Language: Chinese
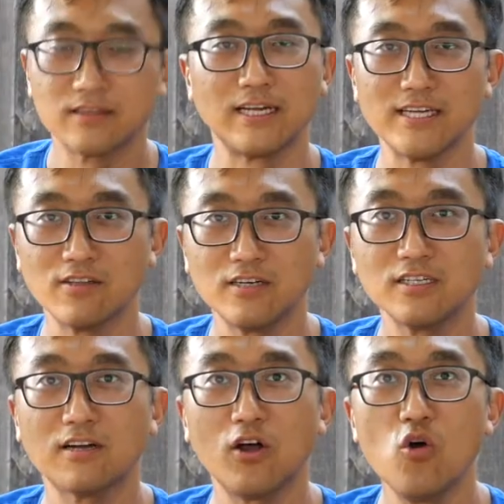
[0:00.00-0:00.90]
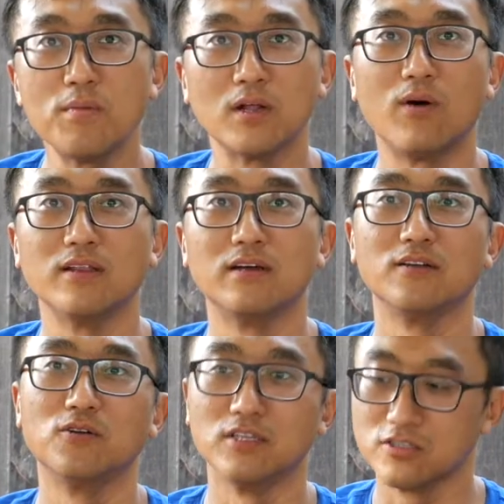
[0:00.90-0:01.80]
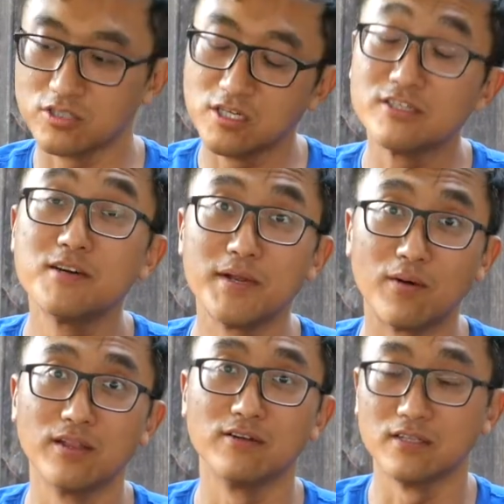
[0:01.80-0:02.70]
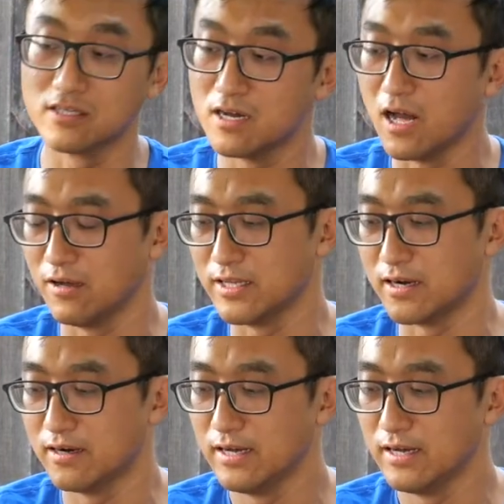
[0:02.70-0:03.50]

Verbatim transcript: 大家要能搁到后面的话呢，有可能就搁侧面的话就可能更好一点，